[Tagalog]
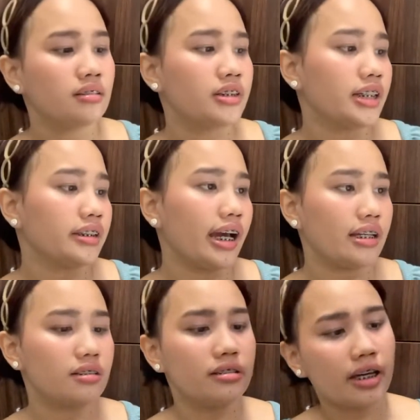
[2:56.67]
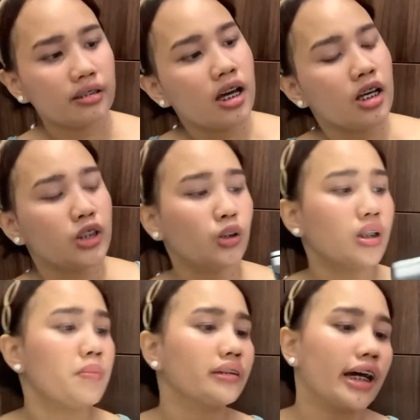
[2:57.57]
Diyan, guys. Then, dito
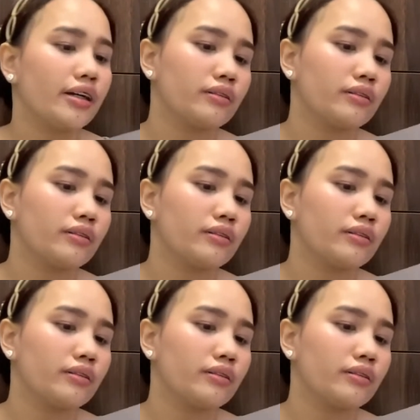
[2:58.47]
naman tayo,